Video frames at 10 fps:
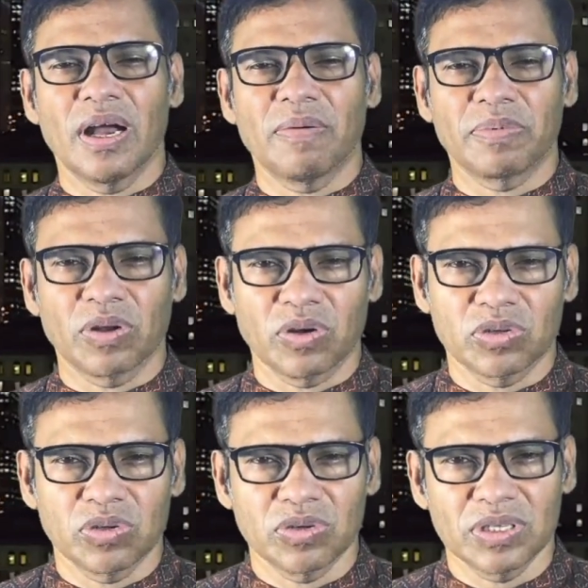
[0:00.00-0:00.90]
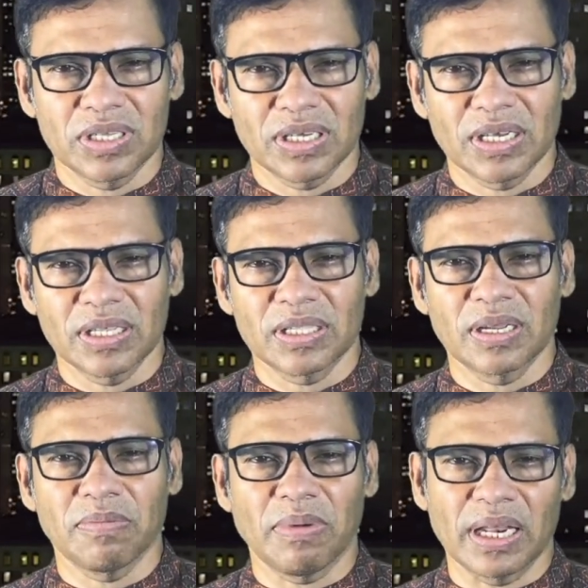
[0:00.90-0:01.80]
আপনার অর্থনৈতিক ক্ষেত্রে
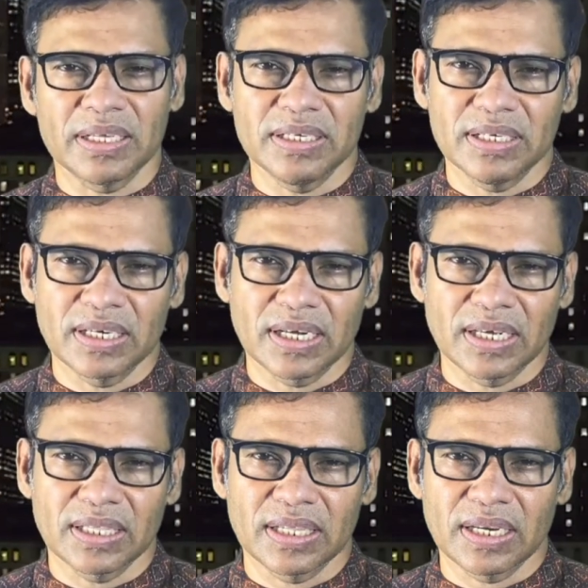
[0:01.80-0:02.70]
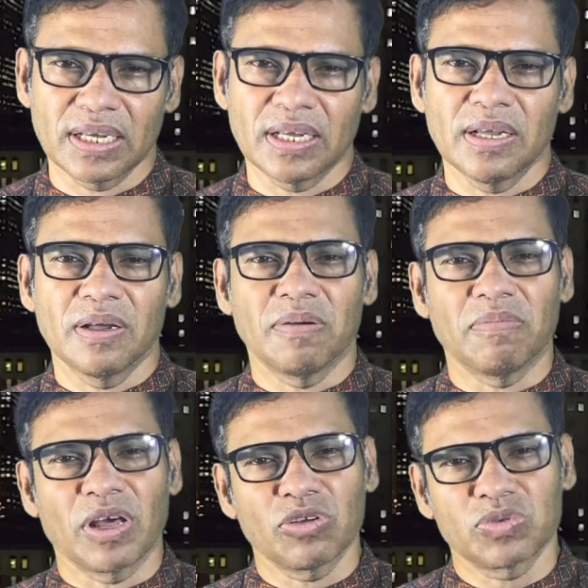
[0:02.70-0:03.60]
বাণিজ্যিক ক্ষেত্রে
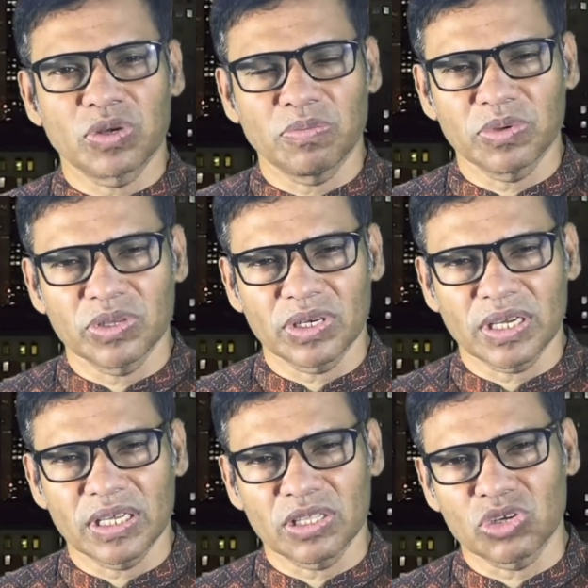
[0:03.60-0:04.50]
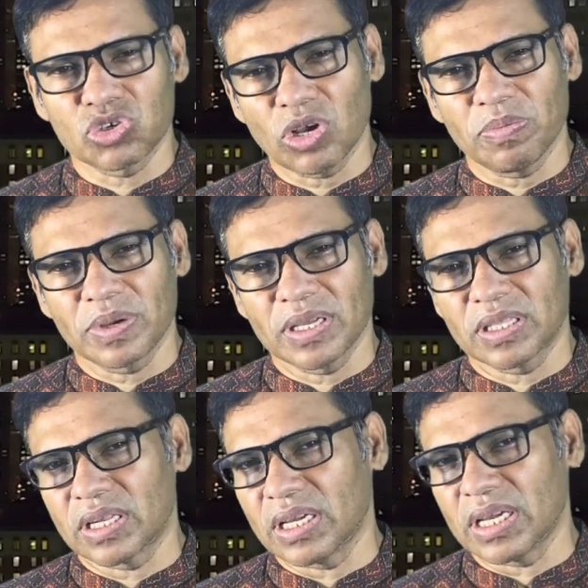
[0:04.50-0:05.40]
মানব সম্পদের ক্ষেত্রে সব
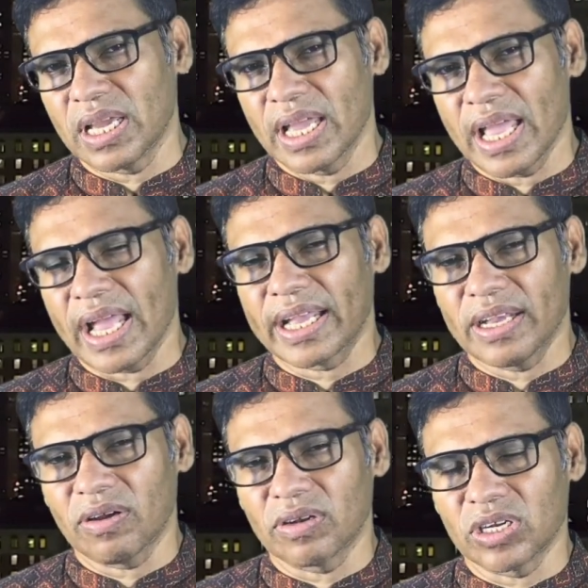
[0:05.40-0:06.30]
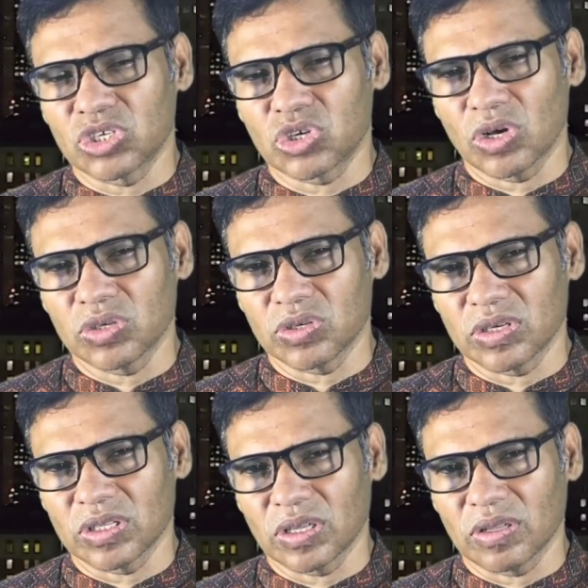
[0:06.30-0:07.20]
ক্ষেত্রেই একে অন্যের
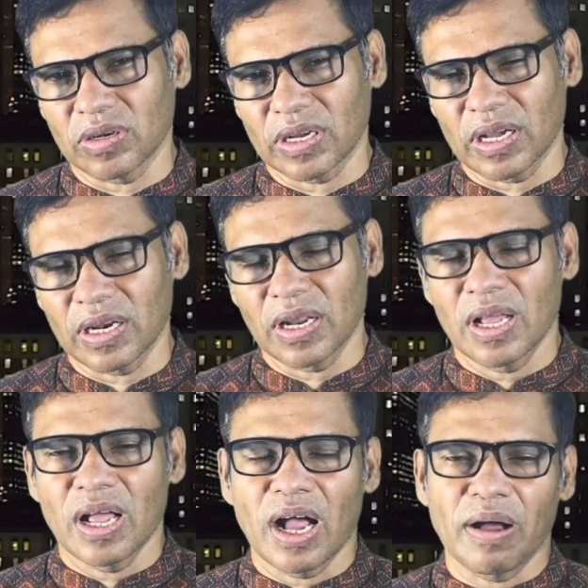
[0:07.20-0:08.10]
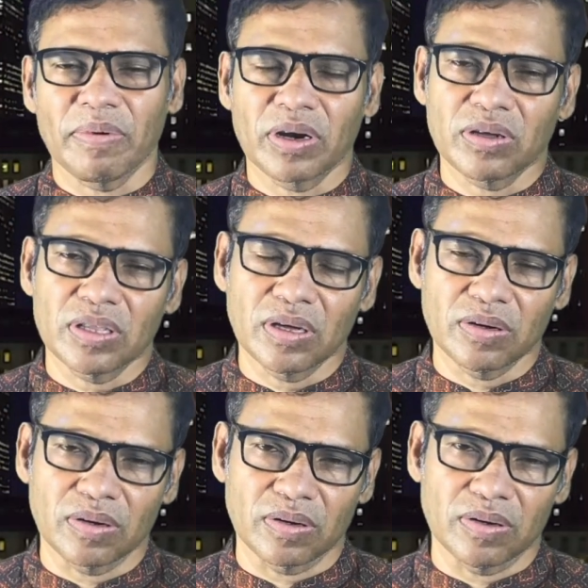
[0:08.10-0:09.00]
সহযোগিতা দরকার আমার কথা
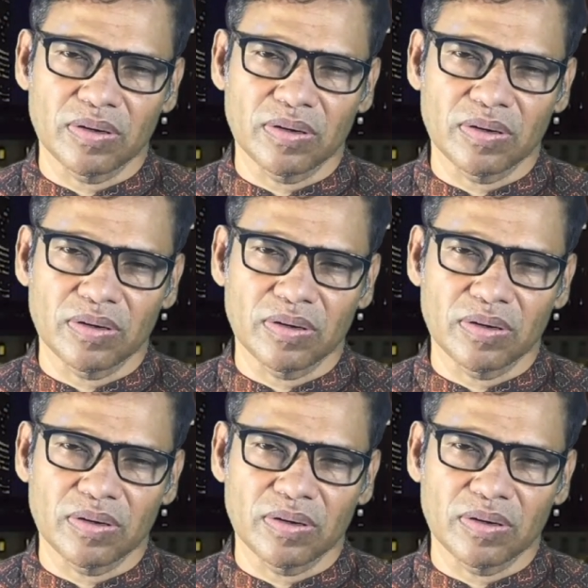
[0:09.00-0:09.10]
হলো